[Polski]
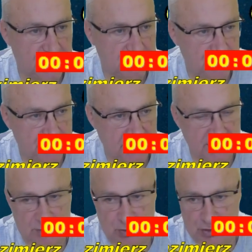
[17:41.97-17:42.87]
partia
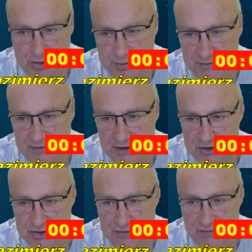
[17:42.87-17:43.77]
musi
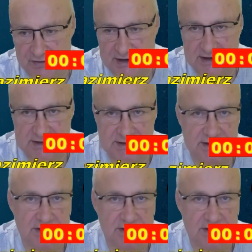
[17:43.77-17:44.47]
powtórzyć dwa razy, ta się